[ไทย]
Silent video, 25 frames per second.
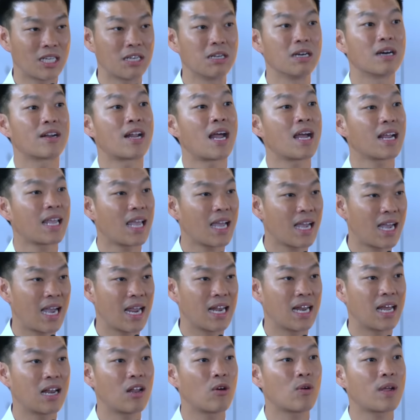ไม่ไม่ไม่
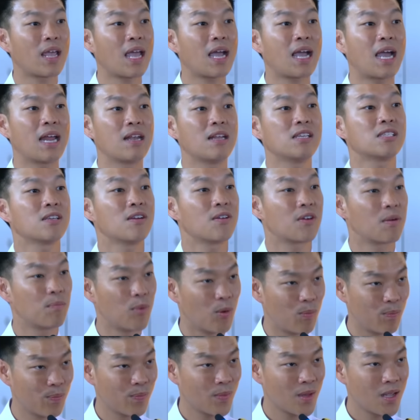ประเด็นเรื่องพรรคพลั
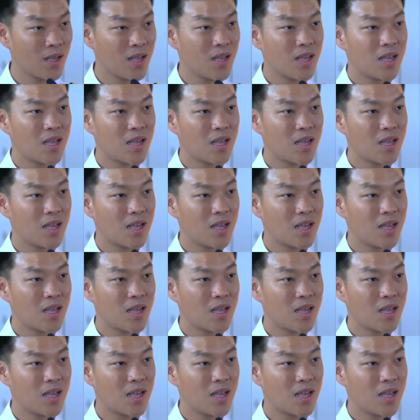งประชารัฐ